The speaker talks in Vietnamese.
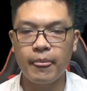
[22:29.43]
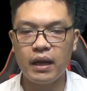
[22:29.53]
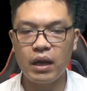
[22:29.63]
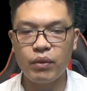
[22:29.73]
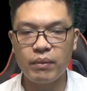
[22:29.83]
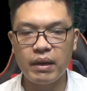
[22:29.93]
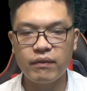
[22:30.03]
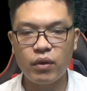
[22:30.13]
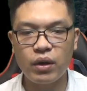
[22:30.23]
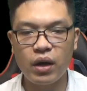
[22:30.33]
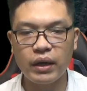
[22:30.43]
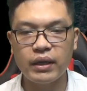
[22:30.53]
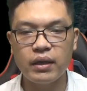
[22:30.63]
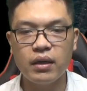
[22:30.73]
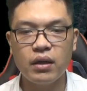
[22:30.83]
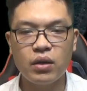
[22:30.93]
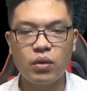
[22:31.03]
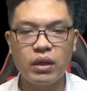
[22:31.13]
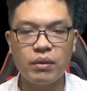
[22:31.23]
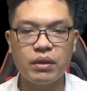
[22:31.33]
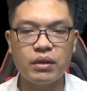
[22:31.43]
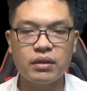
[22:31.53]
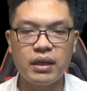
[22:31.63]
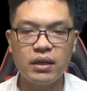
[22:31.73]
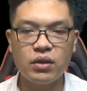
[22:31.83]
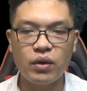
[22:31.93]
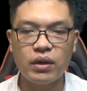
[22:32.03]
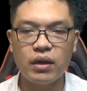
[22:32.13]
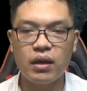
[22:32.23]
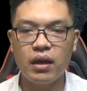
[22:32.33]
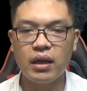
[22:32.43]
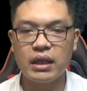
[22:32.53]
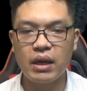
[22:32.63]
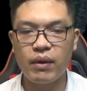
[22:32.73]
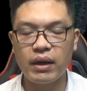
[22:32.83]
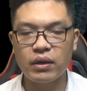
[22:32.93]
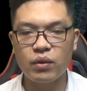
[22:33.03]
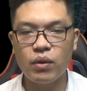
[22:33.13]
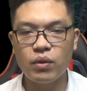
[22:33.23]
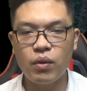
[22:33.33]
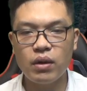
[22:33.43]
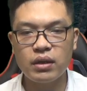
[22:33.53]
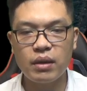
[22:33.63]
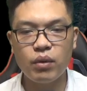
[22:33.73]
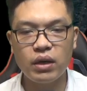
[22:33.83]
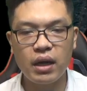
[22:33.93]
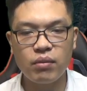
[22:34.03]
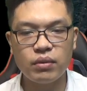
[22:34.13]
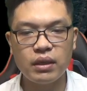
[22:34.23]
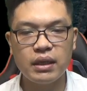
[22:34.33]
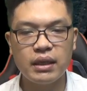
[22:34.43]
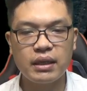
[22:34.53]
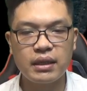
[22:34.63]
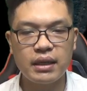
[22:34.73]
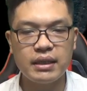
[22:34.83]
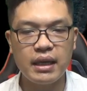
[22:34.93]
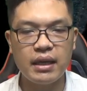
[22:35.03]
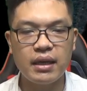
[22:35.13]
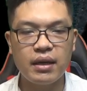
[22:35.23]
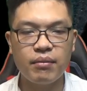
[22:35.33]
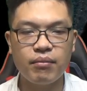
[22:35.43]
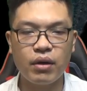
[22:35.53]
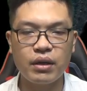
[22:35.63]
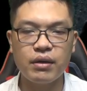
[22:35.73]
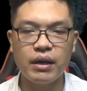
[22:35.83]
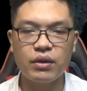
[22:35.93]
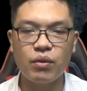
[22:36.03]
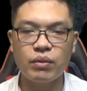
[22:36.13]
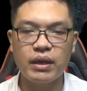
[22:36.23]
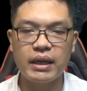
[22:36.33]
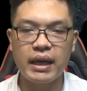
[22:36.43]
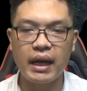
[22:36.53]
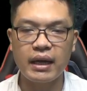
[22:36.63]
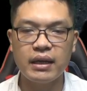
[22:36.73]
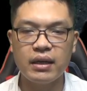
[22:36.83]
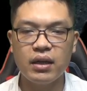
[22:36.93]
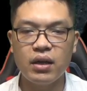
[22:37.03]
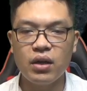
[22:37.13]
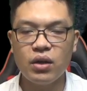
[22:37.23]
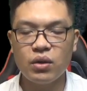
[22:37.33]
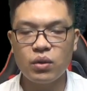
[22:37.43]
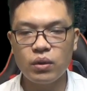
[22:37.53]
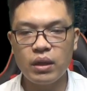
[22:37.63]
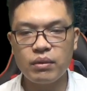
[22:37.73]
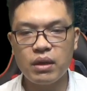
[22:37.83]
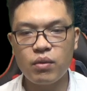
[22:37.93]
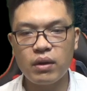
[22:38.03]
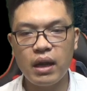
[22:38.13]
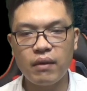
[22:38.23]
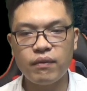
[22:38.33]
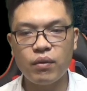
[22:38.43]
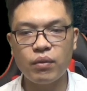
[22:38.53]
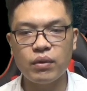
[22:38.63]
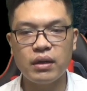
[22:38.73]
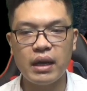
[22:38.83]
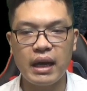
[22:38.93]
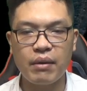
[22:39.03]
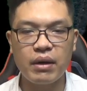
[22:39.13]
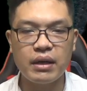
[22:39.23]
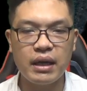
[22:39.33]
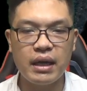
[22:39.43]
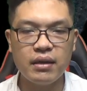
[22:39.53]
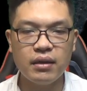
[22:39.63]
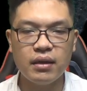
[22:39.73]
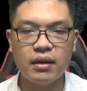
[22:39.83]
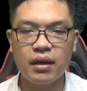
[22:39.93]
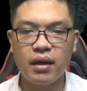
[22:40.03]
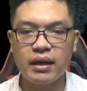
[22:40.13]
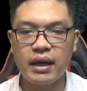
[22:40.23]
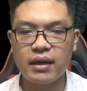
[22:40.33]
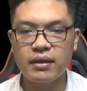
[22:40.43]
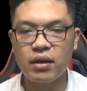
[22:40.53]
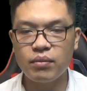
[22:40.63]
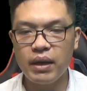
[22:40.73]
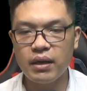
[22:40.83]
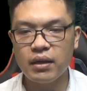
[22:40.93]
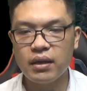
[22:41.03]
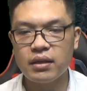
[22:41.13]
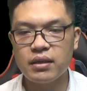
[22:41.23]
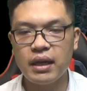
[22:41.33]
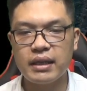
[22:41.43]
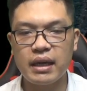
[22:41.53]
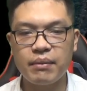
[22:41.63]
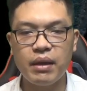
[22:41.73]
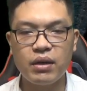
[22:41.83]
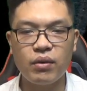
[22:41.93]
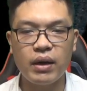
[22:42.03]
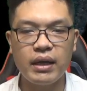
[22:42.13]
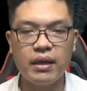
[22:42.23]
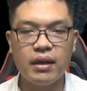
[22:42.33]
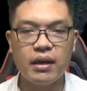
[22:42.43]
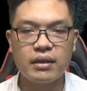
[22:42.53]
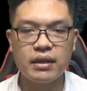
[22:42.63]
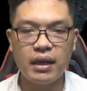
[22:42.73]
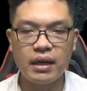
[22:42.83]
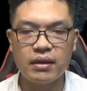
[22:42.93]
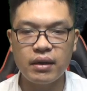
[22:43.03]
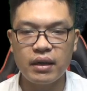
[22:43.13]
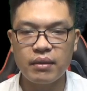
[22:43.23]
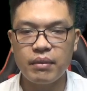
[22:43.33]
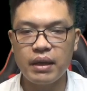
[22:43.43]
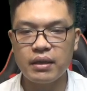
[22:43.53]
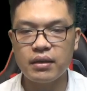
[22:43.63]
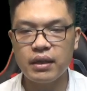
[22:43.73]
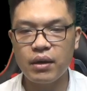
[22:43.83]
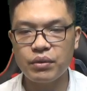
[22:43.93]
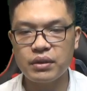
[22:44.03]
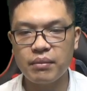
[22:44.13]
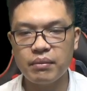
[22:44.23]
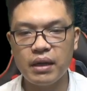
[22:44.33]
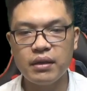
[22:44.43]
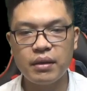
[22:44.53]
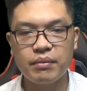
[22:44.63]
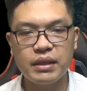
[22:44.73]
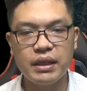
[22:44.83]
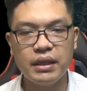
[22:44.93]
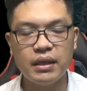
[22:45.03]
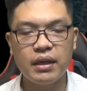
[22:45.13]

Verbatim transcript: Lào Huyền Minh vội hỏi. Ngũ tiểu thư chết rồi. Nha hoàn cuống cuống tới muốn khóc. Cái gì? Mọi người cùng kinh ngạc. Ngũ tiểu thư của Lao phủ là Lao Ngân Yến, người khác không biết, chứ Ninh Dạ biết cô ấy chính là người bị Thư Yêu xâm lấn tâm trí.